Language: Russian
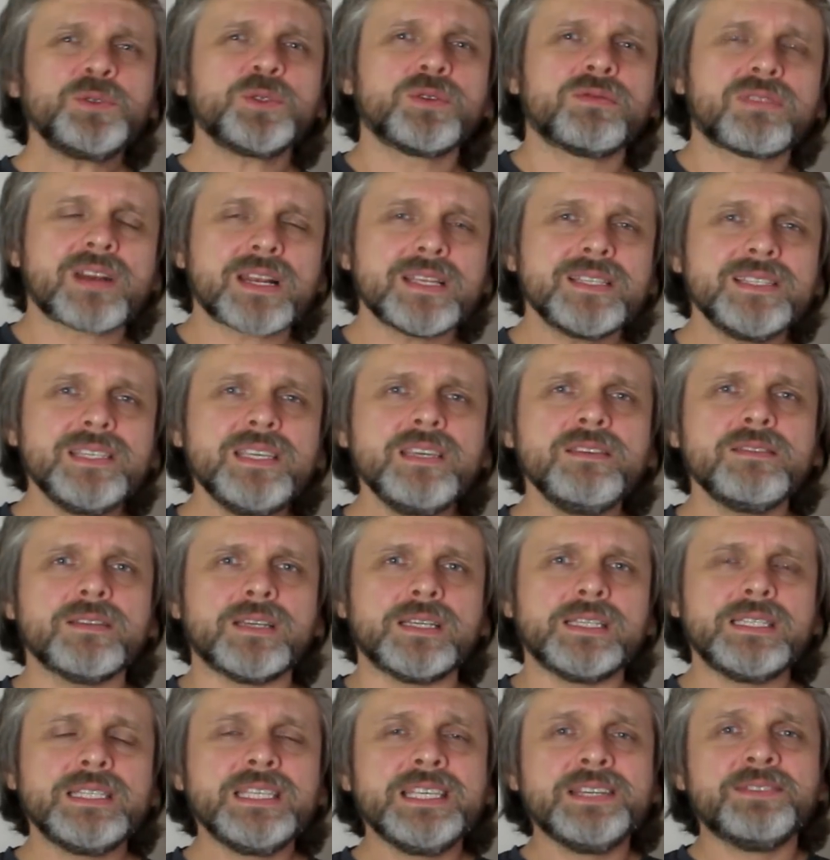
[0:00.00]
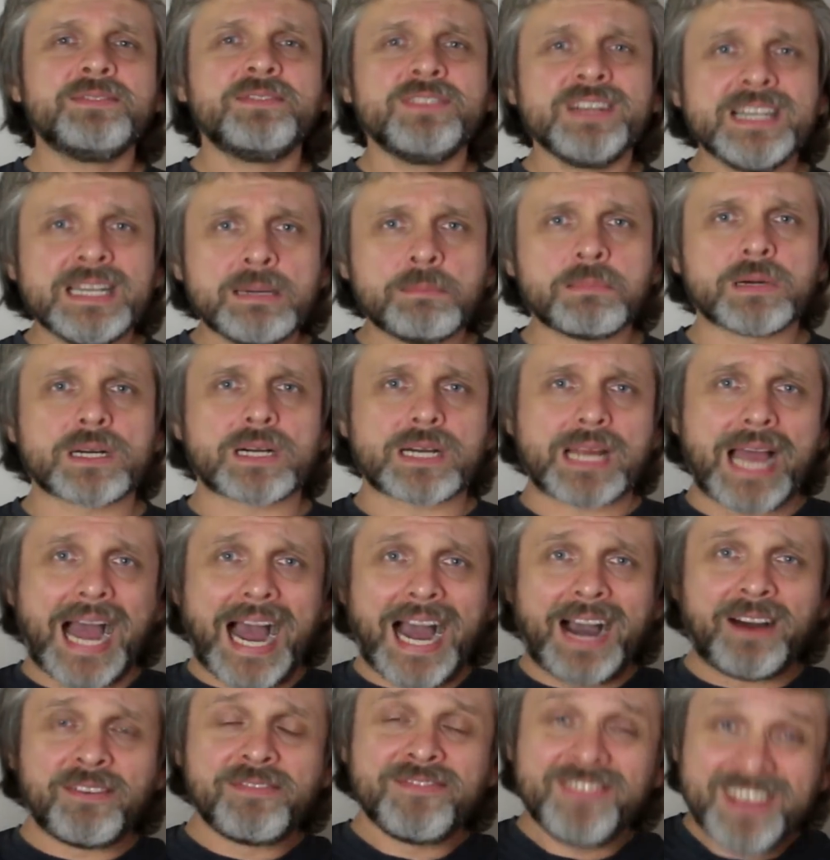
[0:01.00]
что в России не выборы,
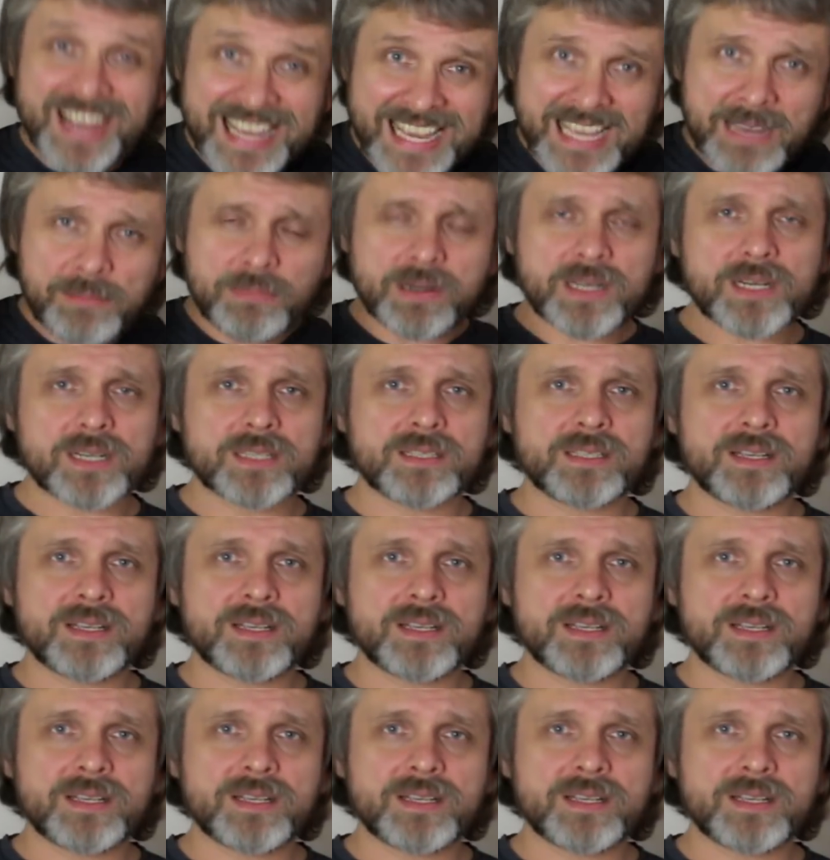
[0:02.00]
а выборы